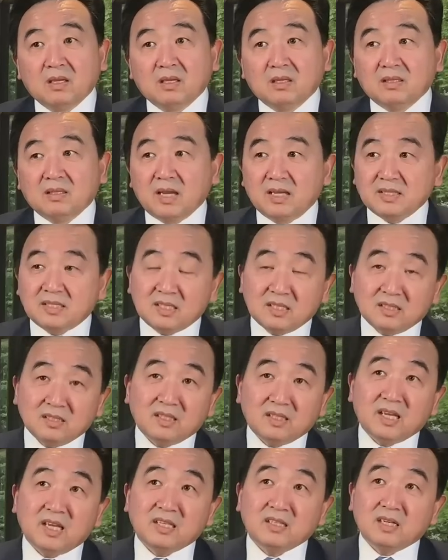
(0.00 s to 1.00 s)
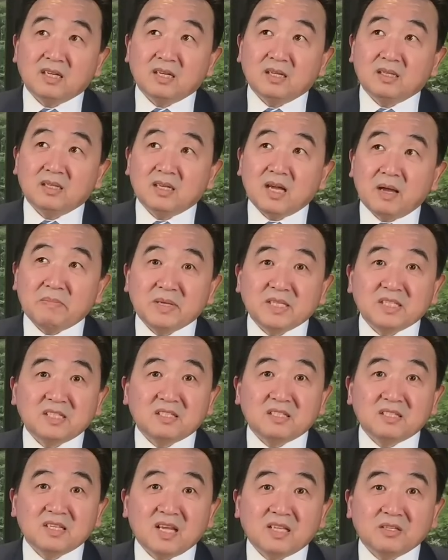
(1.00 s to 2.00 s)
那今天呢，安倍晋
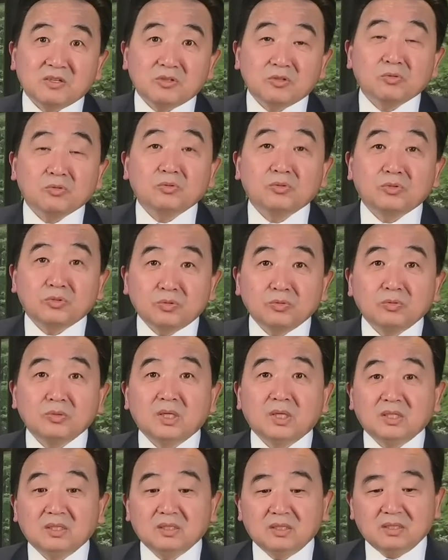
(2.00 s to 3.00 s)
三的书出了。